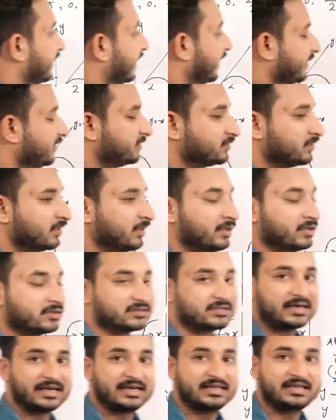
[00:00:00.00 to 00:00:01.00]
लाइंस
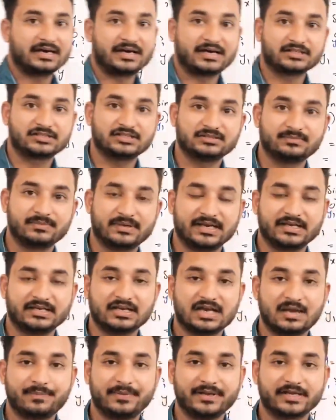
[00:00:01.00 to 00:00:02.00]
सारी हर चीज़ मैंने
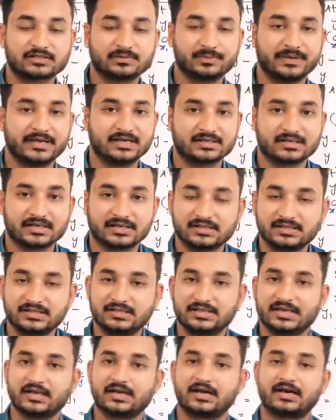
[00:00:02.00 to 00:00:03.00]
यहाँ पे एक्सप्लेन कर
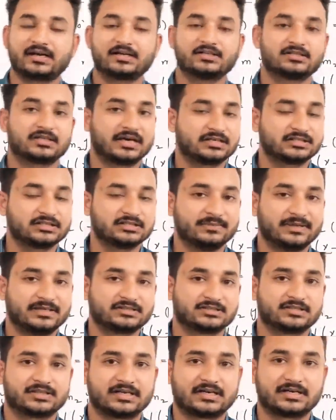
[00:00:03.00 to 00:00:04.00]
दी है हर हर चीज़
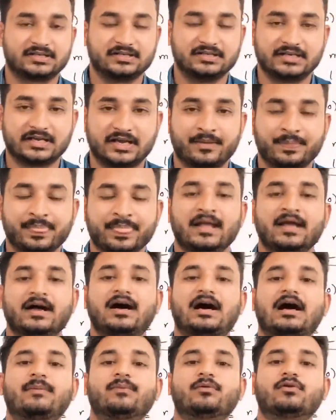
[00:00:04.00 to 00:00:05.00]
मेंशन कर दी है
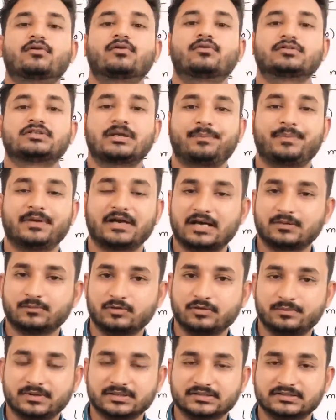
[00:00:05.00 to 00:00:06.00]
आप लोगों से प्यार
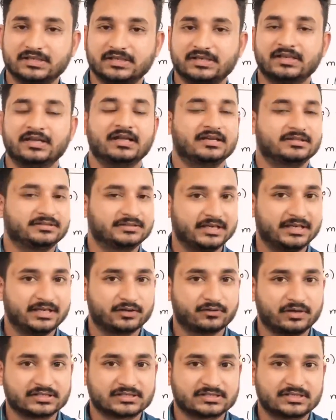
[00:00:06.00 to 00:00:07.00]
मोहब्बत से यही
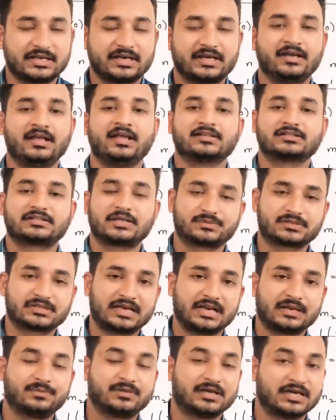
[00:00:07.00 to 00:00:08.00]
रिक्वेस्ट है
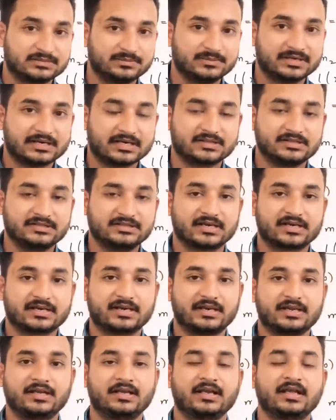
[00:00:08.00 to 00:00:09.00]
सब्सक्राइब लाजमी कर दिया
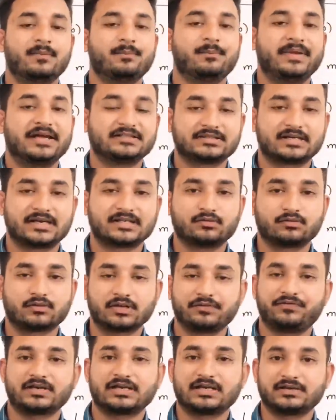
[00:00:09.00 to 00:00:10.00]
करें मैं चाहता हूँ
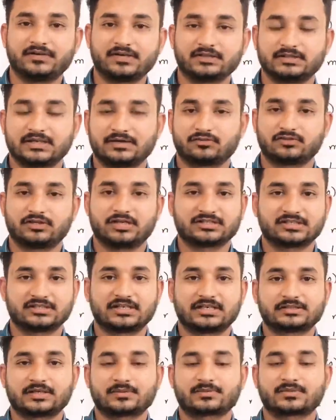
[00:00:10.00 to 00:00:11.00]
कि फटाफट जो है दस
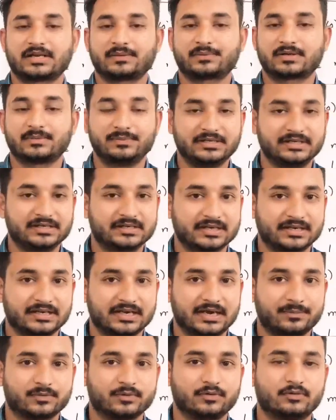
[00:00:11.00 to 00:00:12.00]
हज़ार सब्सक्राइब कम्प्लीट करें
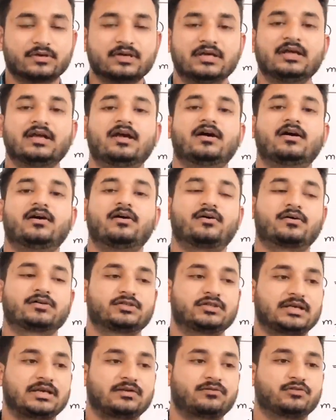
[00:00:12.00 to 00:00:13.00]
आप लोग और
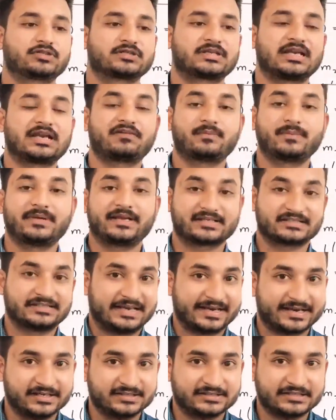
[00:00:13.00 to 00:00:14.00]
जो है ना वो इसके अलावा मेरा एक
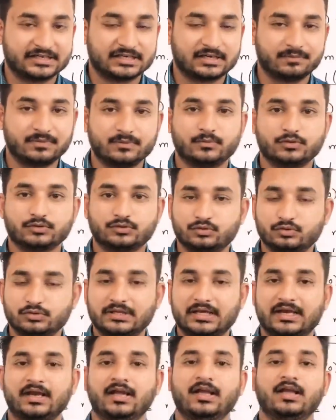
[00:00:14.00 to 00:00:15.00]
सेकेंड चैनल भी
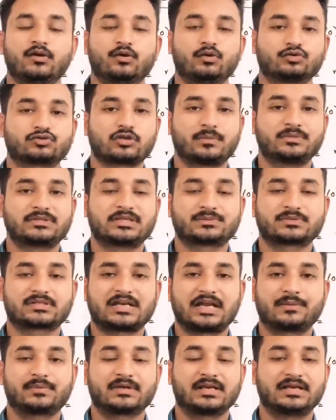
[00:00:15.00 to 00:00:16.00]
मौजूद है उसको भी
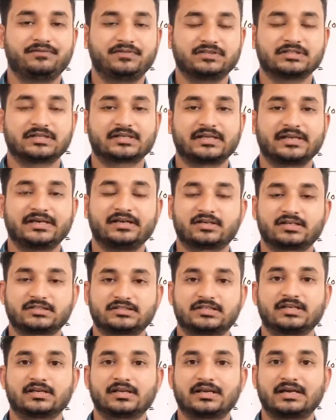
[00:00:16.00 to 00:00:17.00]
सब्सक्राइब करें विजिट करें
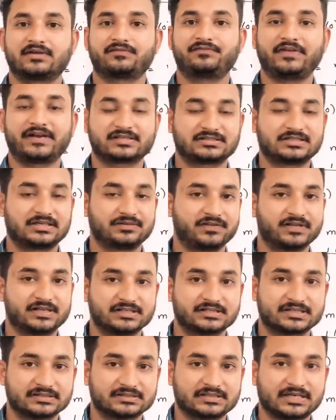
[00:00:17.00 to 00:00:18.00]
इंटरेस्टिंग एंड फैक्ट्स एंड
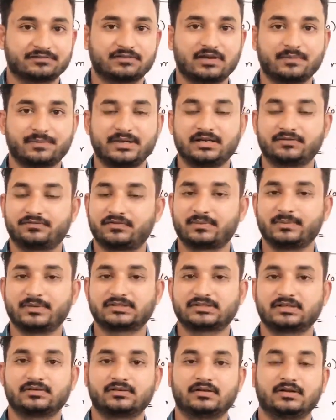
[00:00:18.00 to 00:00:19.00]
फिगर्स के साथ वहाँ पर
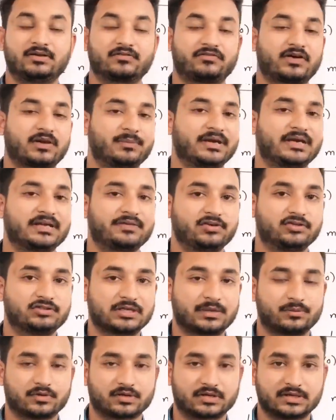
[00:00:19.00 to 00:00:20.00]
इन्फॉर्मेशन इन्फॉर्मेटिव
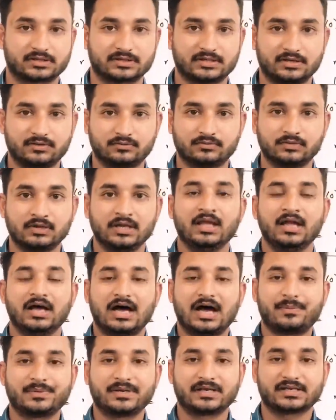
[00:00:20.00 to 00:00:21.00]
वीडियो अपलोड करता हूँ
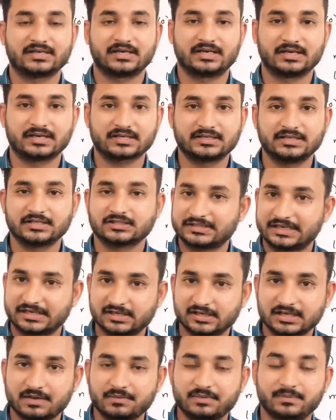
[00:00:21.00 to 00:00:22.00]
अपना ख्याल रखिए इस
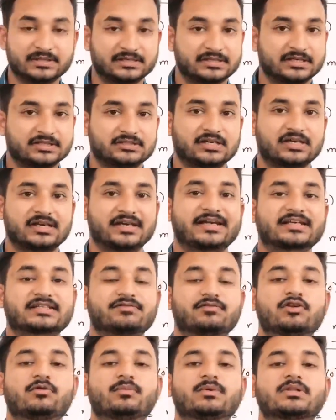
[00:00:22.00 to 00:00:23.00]
चैनल का भी मिलते हैं इन
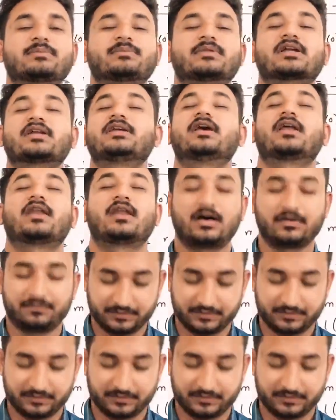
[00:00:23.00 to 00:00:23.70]
नेक्स्ट वीडियो में तब तक लिए अल्लाह